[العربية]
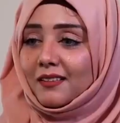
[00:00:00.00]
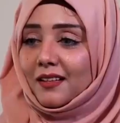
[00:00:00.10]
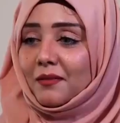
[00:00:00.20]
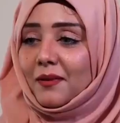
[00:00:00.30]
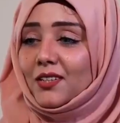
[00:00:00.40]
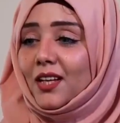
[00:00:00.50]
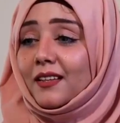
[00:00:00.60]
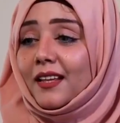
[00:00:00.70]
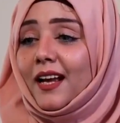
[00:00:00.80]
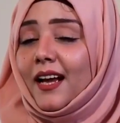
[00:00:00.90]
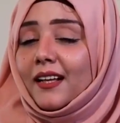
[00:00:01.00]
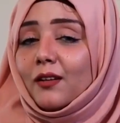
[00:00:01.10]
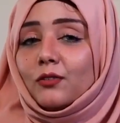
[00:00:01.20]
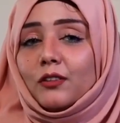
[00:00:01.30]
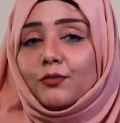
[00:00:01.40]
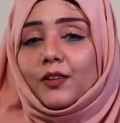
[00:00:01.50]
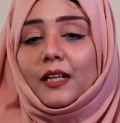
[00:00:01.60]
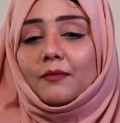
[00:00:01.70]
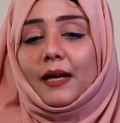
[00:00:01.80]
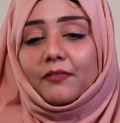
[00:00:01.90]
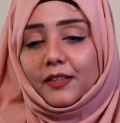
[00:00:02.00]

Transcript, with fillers: طيب ايش اكثر حاجه كنت تفرحي بها في